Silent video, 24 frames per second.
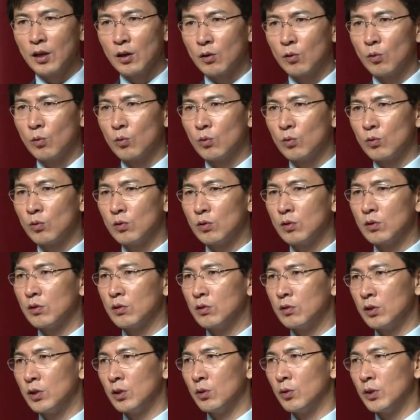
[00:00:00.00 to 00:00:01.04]

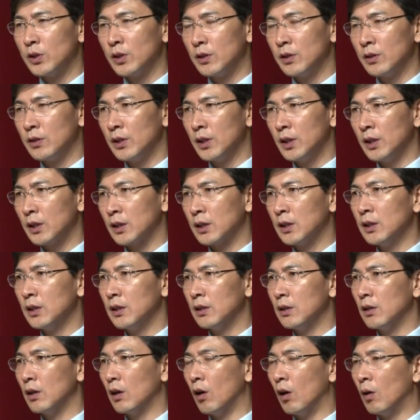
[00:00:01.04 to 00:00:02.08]
공공의료원들이
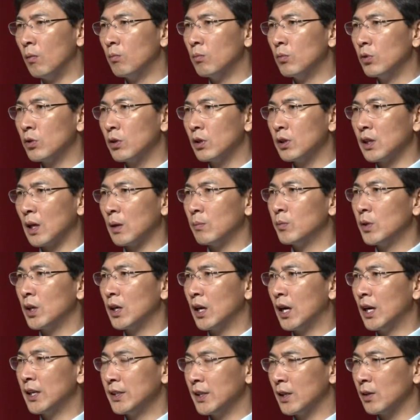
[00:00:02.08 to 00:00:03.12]
그 업무를
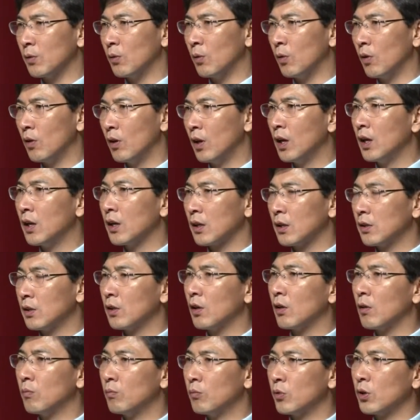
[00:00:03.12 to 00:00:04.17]
담당하자고
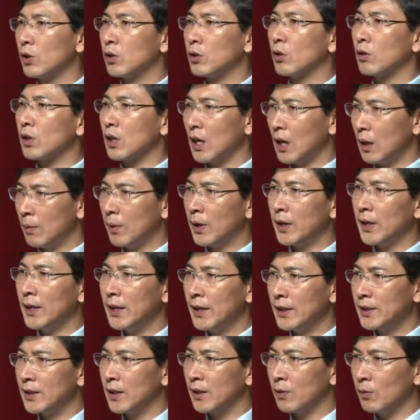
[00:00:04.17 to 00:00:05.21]
그런 업무를 더
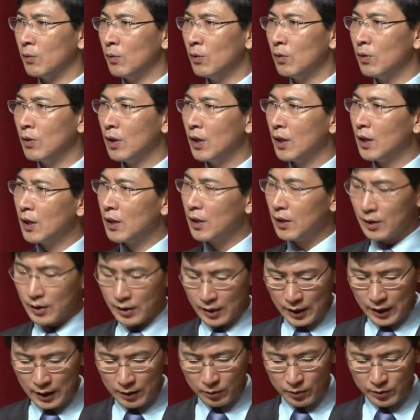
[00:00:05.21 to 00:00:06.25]
개발해내자고
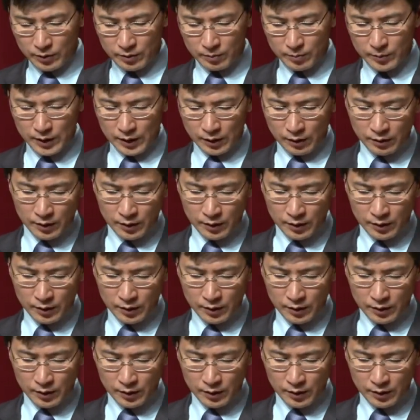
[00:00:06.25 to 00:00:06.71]
이렇게 하고 있습니다.